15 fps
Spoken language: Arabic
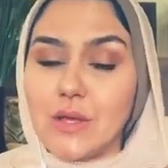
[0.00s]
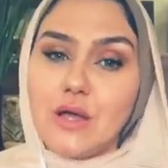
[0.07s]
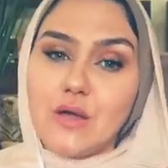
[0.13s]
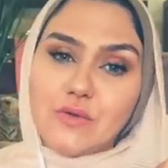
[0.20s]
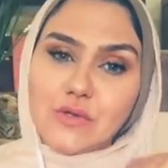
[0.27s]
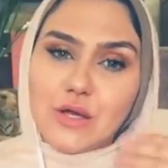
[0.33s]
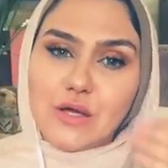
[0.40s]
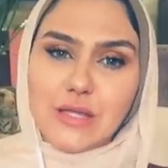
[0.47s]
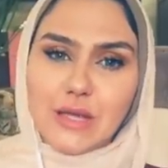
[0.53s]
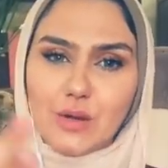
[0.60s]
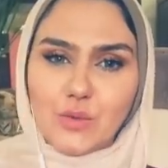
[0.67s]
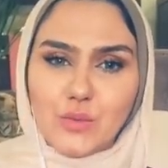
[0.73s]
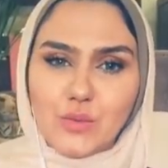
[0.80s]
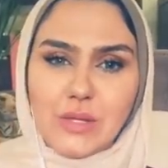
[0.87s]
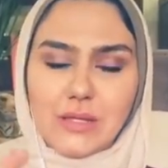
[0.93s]
النهارده
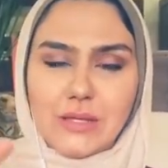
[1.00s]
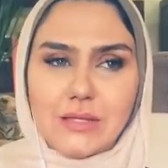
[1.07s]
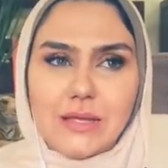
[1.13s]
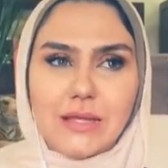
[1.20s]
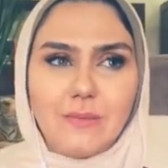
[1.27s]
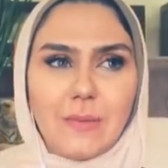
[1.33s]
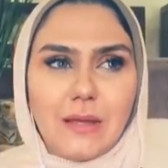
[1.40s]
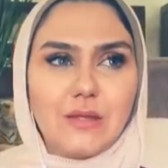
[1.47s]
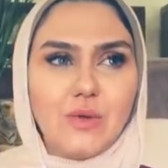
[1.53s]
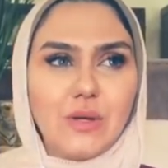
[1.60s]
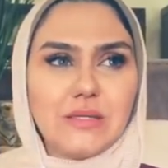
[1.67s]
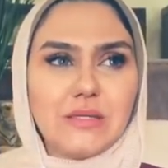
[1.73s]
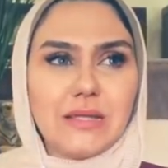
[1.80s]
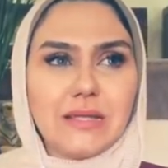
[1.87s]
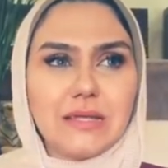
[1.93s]
خلونا نتكلم عن
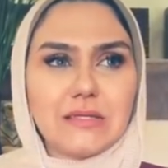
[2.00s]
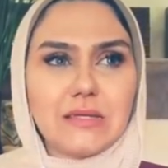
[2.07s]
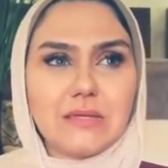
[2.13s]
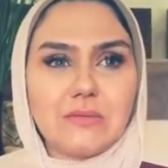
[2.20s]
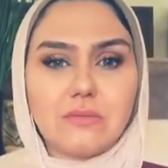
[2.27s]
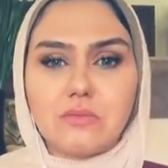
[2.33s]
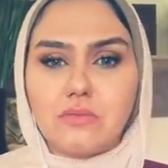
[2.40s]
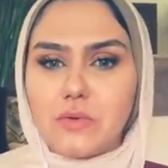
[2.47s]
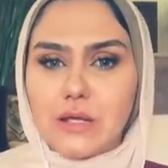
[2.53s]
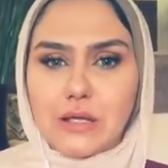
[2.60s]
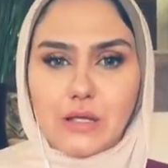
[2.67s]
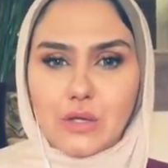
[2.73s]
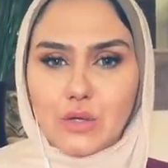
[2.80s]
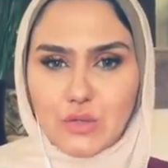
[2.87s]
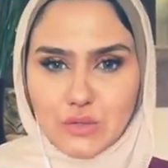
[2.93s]
لغه الجسد في
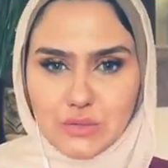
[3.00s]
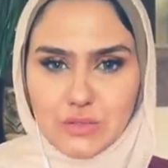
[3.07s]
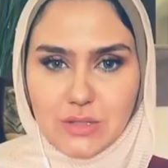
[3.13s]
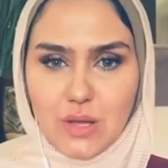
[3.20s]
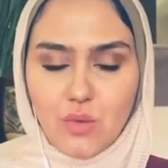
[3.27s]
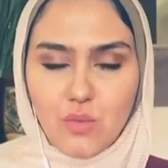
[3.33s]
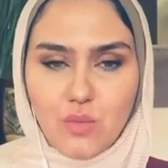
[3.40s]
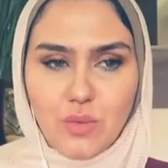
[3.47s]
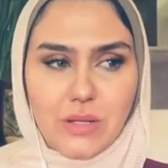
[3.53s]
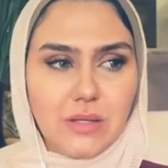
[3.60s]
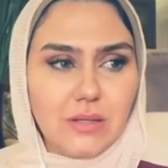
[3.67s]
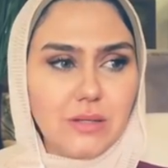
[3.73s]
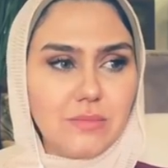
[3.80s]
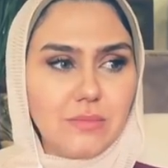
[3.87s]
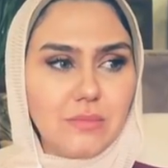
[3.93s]
العلاقات او في
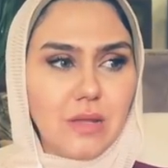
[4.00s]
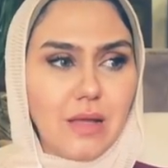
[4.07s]
ال...